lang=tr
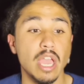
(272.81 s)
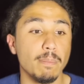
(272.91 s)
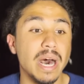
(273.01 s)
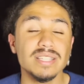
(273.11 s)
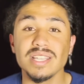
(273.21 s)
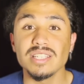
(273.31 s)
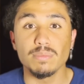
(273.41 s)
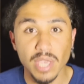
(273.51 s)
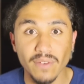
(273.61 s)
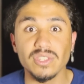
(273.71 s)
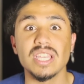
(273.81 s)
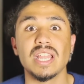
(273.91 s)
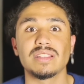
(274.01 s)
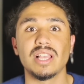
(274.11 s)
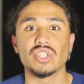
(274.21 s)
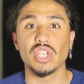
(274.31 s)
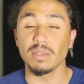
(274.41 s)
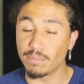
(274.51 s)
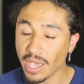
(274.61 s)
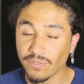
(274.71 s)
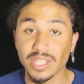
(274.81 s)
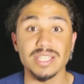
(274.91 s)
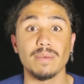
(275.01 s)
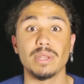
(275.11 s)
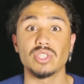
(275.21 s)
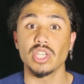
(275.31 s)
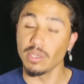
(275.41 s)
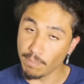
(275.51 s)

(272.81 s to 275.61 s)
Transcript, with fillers: Bazılarınız bir hafta inatlaşacak. Bir hafta sabredecek.